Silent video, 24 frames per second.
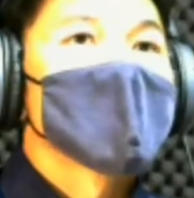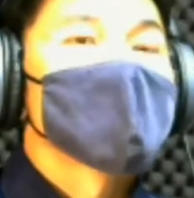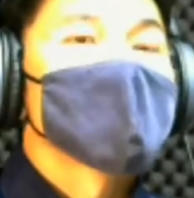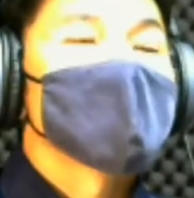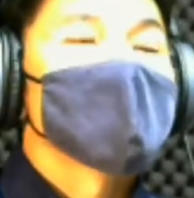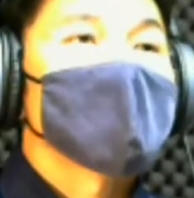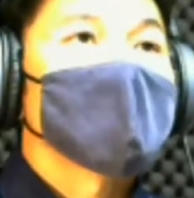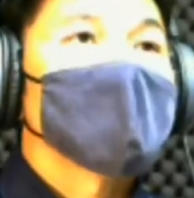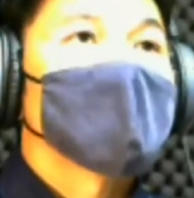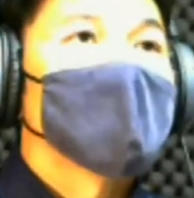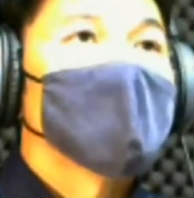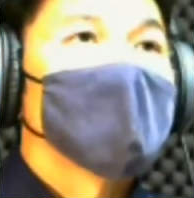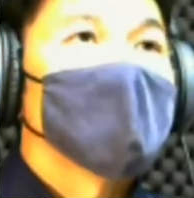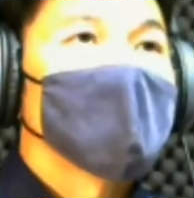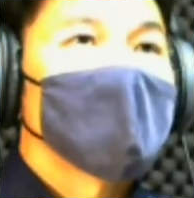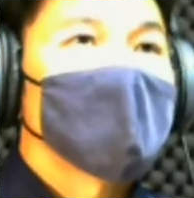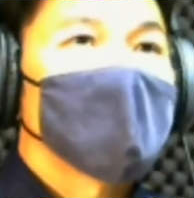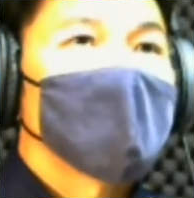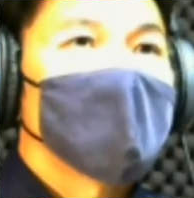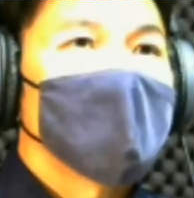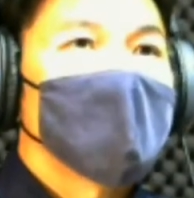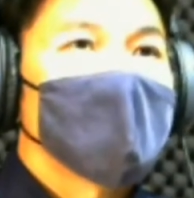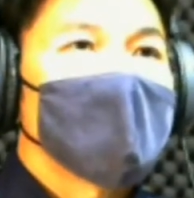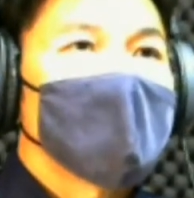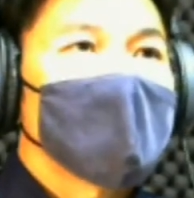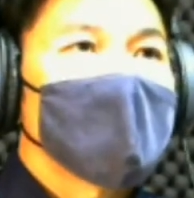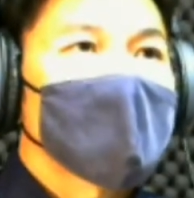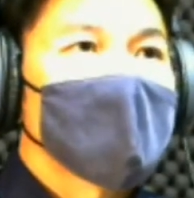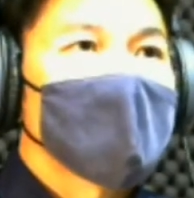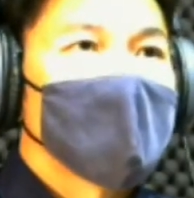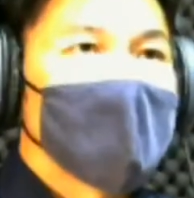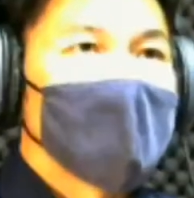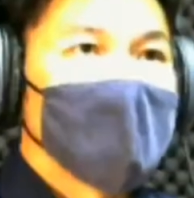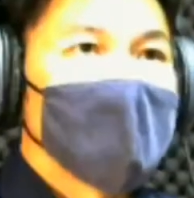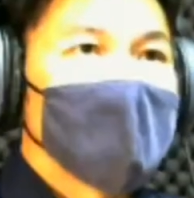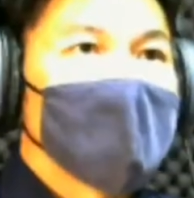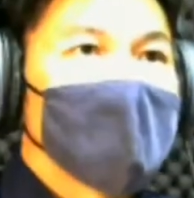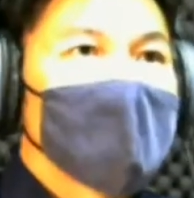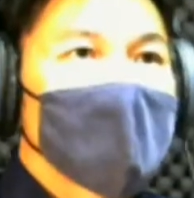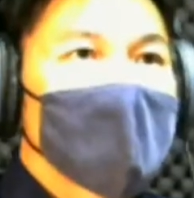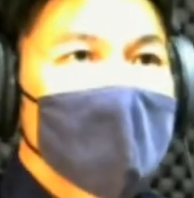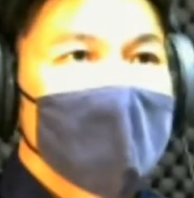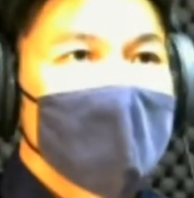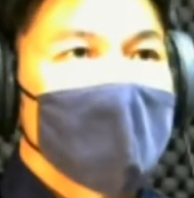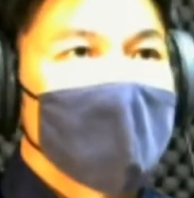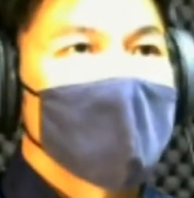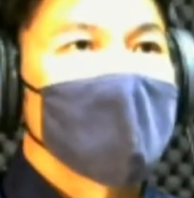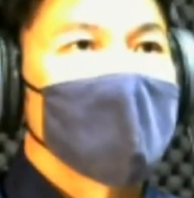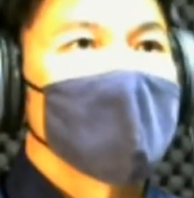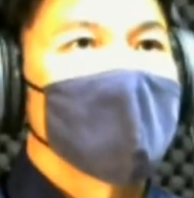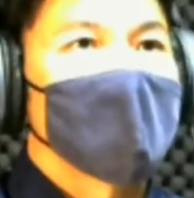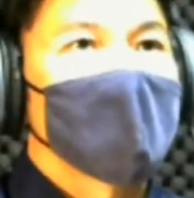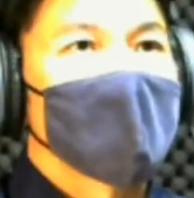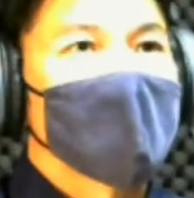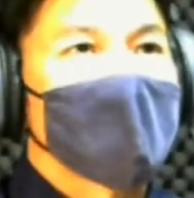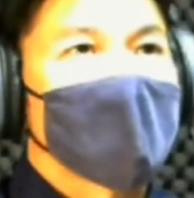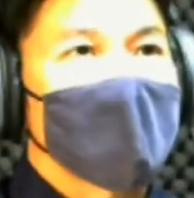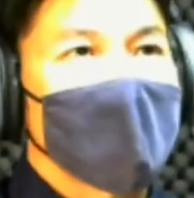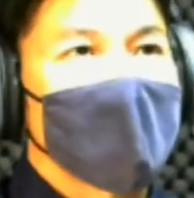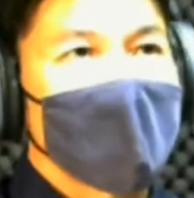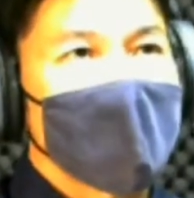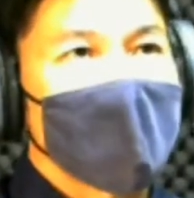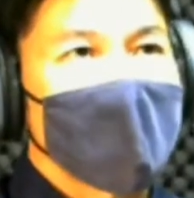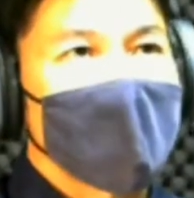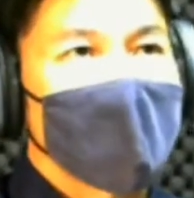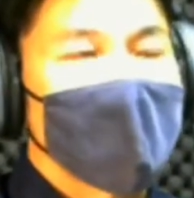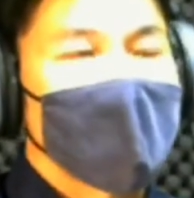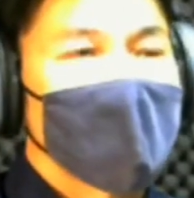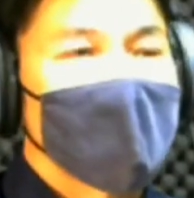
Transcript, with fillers: えー、高等学校に勤務をして